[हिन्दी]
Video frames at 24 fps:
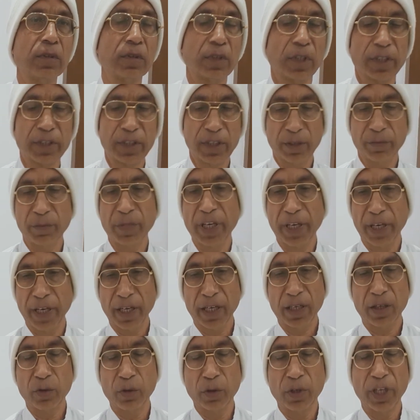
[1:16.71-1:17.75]
अच्छा मैं
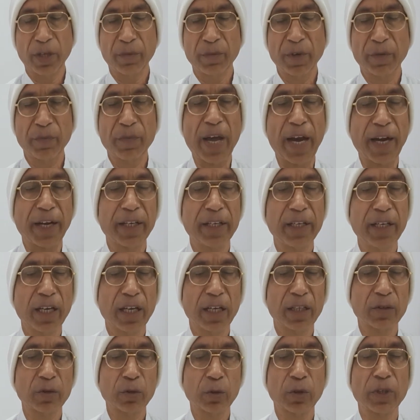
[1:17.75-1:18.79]
एक कोने में बैठ गया
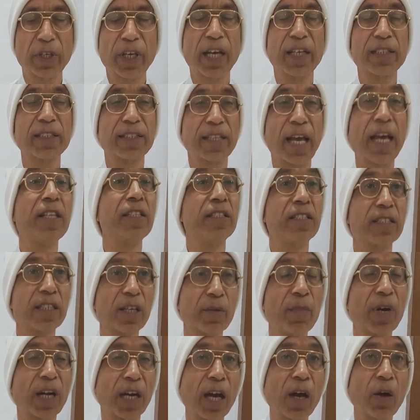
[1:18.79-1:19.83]
तो क्या साइंस से
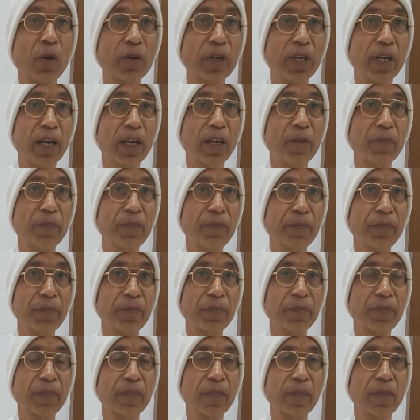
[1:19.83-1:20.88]
बड़ा हो गया
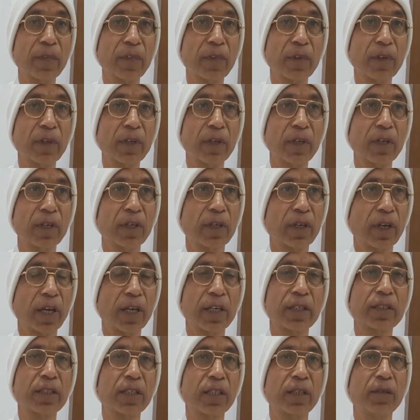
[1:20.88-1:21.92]

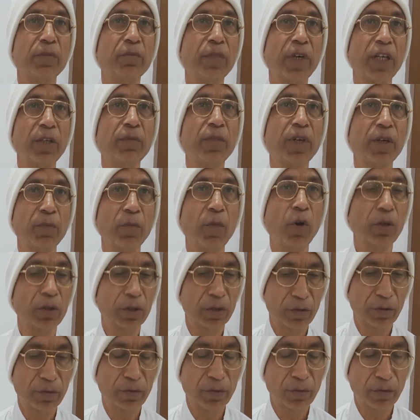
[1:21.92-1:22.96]
ऐसे मन में बहुत
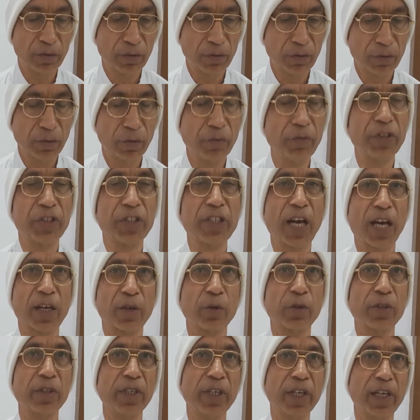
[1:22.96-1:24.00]
विचार
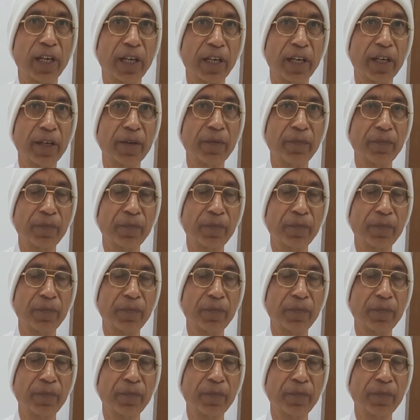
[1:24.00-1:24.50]
उठने लगे